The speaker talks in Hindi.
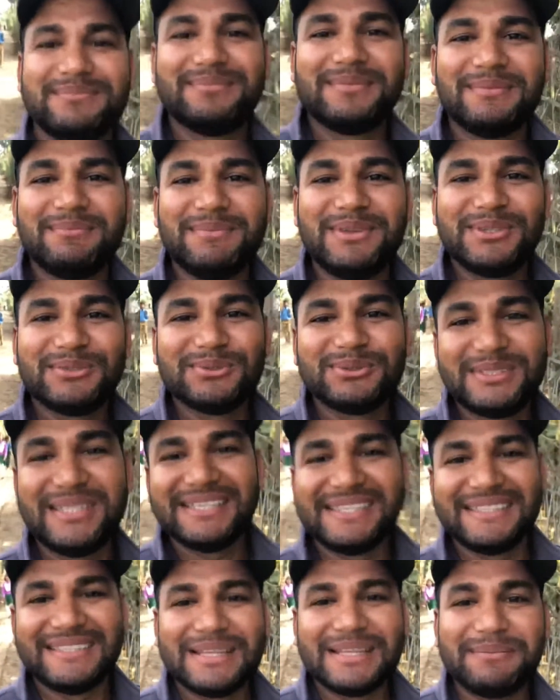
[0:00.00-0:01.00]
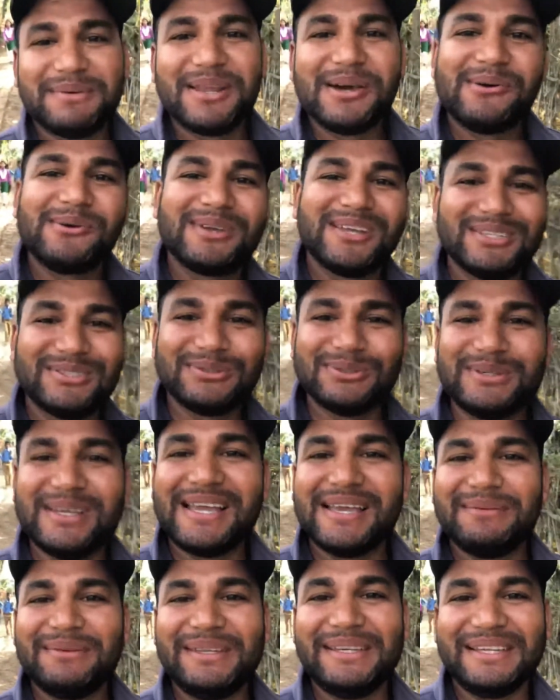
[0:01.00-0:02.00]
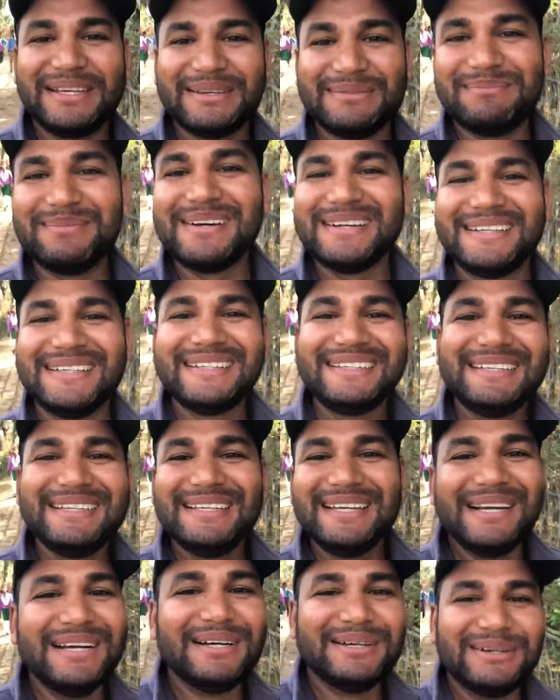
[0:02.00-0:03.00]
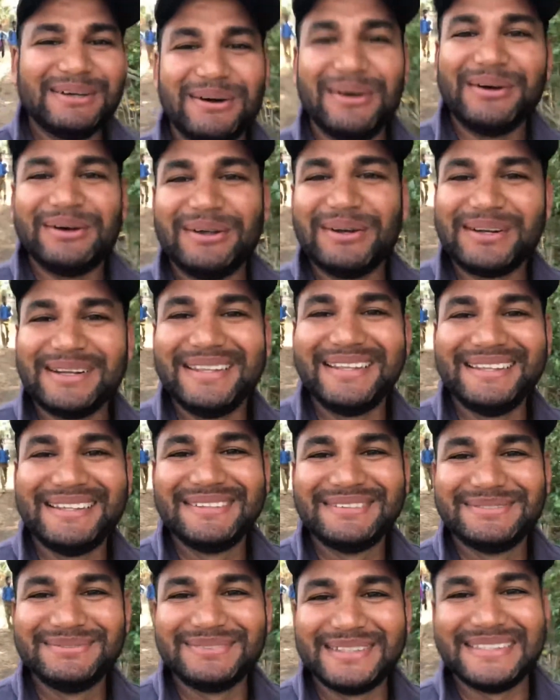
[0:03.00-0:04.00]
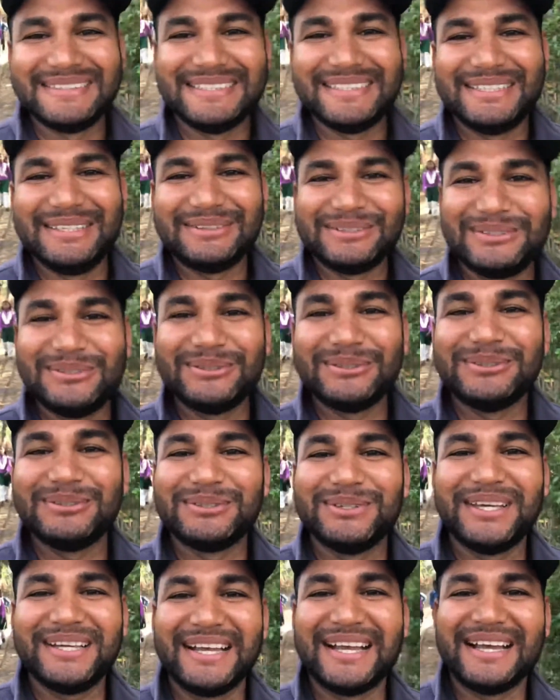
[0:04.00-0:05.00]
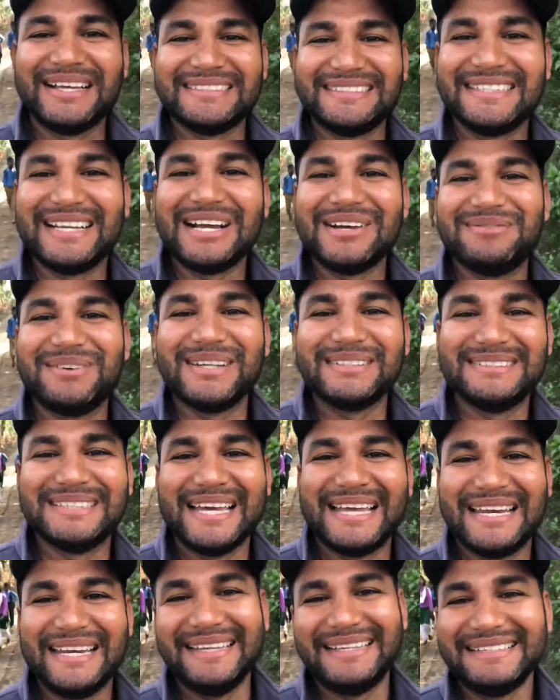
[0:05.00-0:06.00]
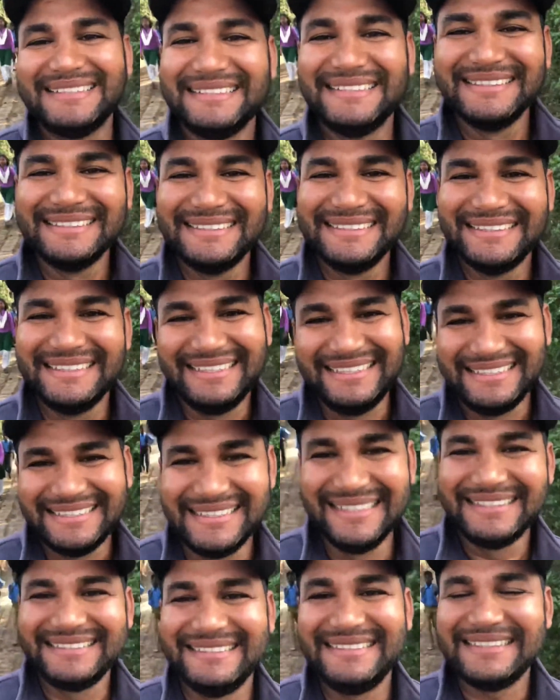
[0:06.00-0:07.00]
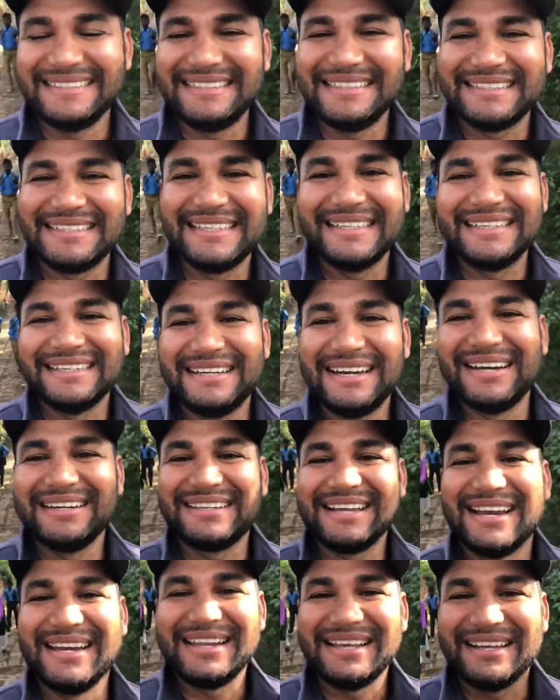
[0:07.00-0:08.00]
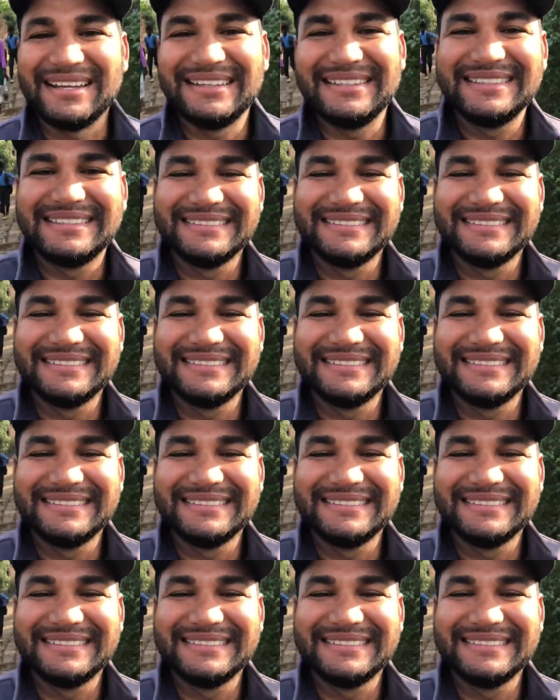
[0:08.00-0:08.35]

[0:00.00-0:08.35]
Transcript: मम्मी सोचती है इतना बड़ा हो गया सोया है भी निकम्मा और बच्चे देखो छोटे छोटे कहाँ से कहाँ पहुँच जा रहे हैं ये चक्कर है डांट खाने का